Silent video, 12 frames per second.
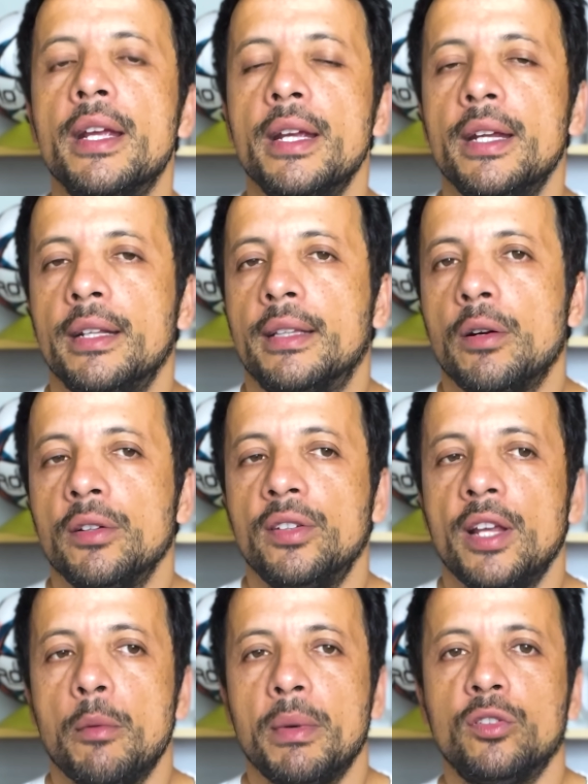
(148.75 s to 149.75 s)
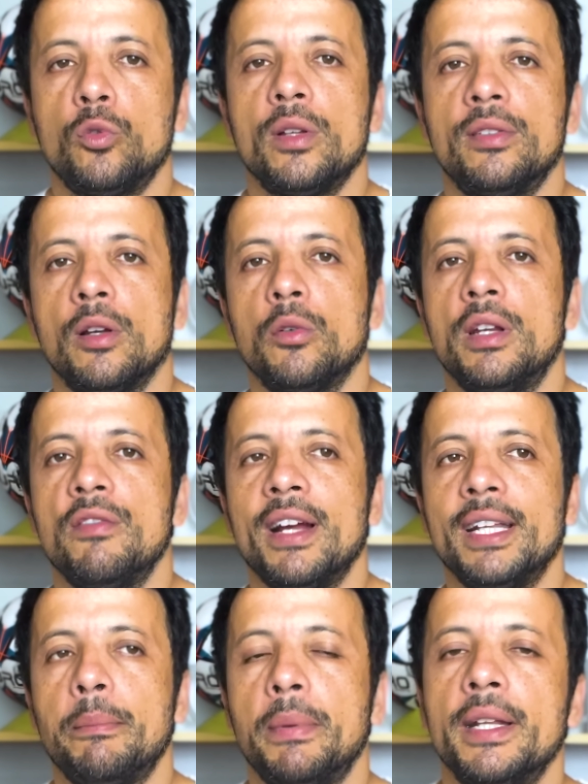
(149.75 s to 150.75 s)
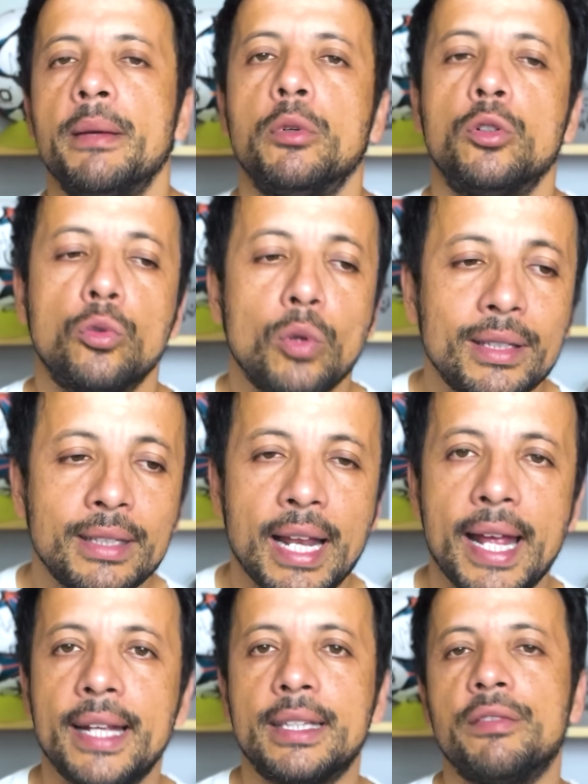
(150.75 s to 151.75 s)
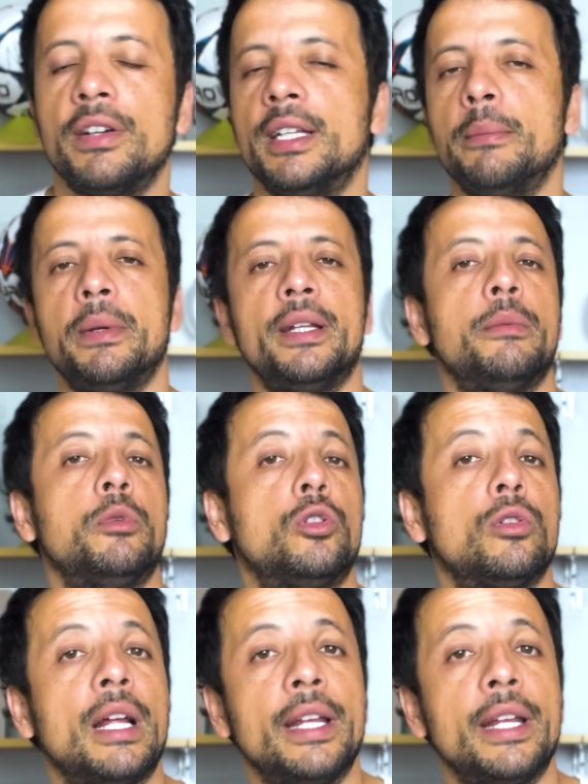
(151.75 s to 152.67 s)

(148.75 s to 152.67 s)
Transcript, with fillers: Então, assim, é uma situação que vai depender muito do atleta, vai depender muito da